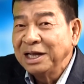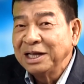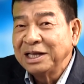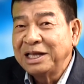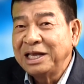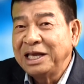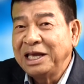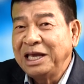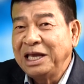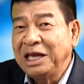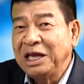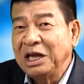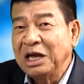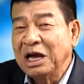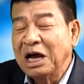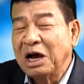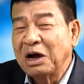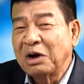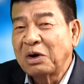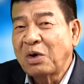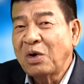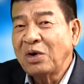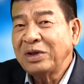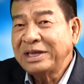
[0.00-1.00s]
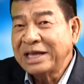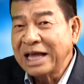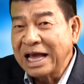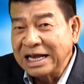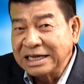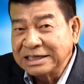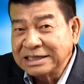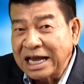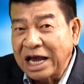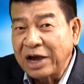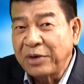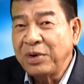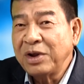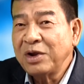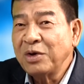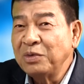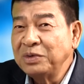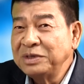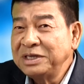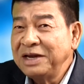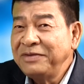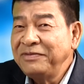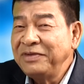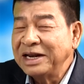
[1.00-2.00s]
thì ờ, có thể giải quyết
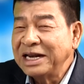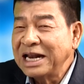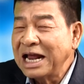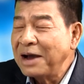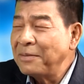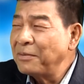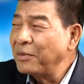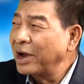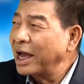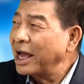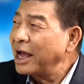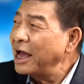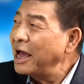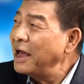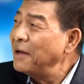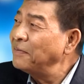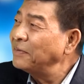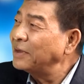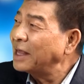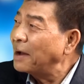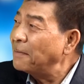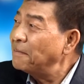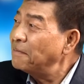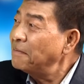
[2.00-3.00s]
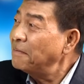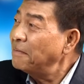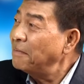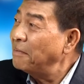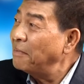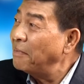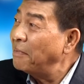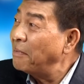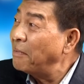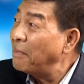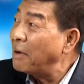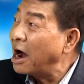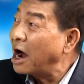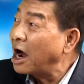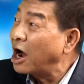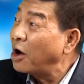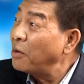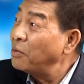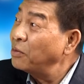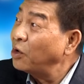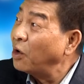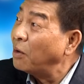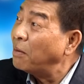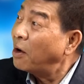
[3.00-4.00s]
cuộc chiến Việt Nam một cách êm thấm mà
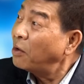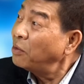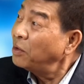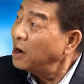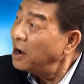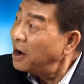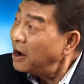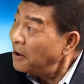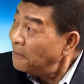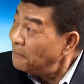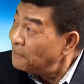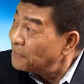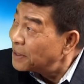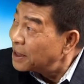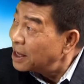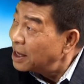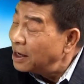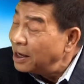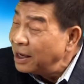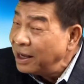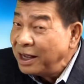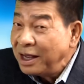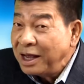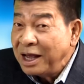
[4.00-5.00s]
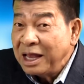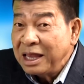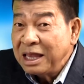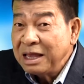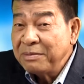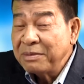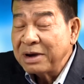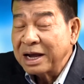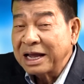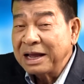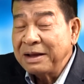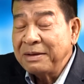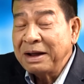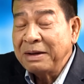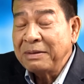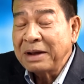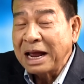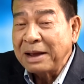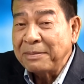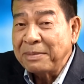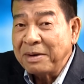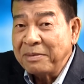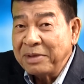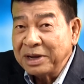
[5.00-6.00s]
không đổ máu nữa. Nhưng mà cái
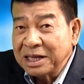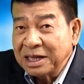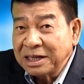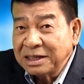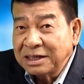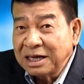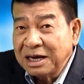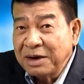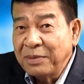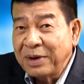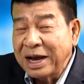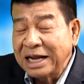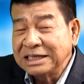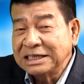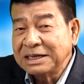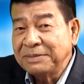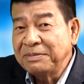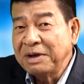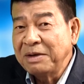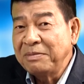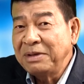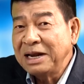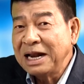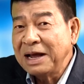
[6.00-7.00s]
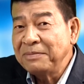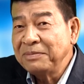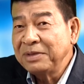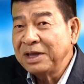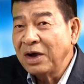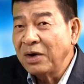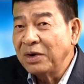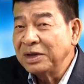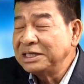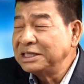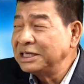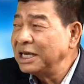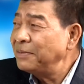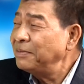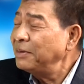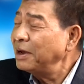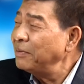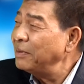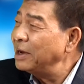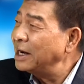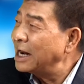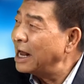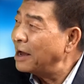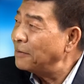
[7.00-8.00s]
ngày 30 tháng 4 1975 khi họ chiếm được
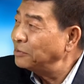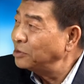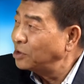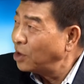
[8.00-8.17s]
miền Nam